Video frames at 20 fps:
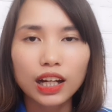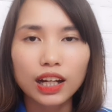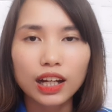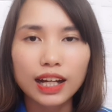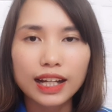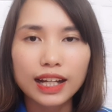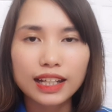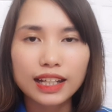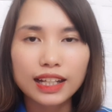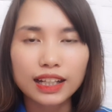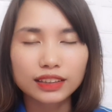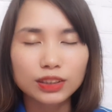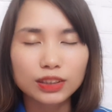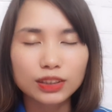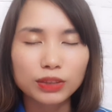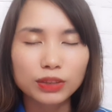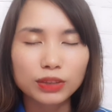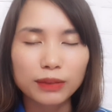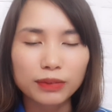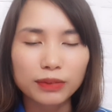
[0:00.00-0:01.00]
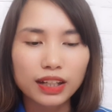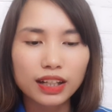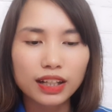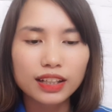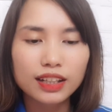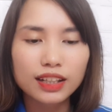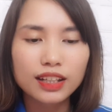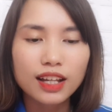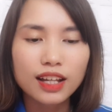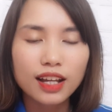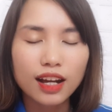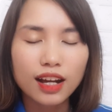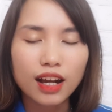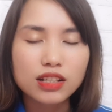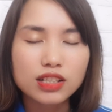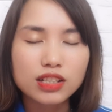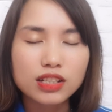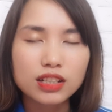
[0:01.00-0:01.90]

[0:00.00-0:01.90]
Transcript: à, hay là chồng gặp các cái à,